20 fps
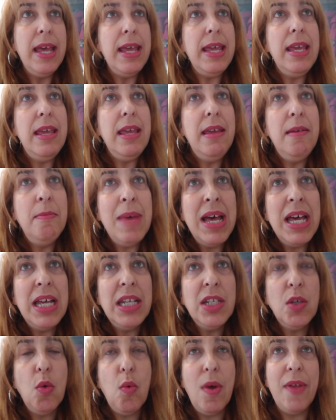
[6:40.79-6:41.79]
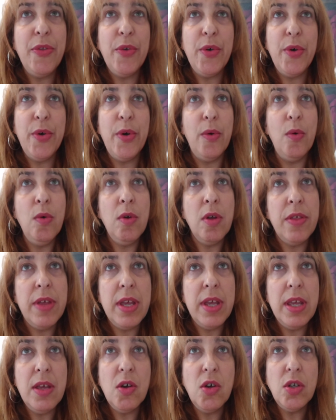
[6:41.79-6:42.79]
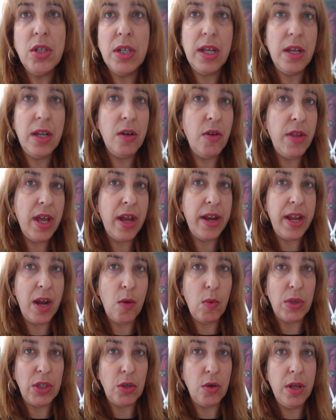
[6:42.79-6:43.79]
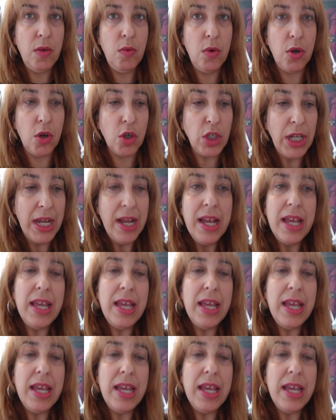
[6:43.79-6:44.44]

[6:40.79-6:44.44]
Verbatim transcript: y más cuando uno de ellos eh, no llega ni a 4 euros.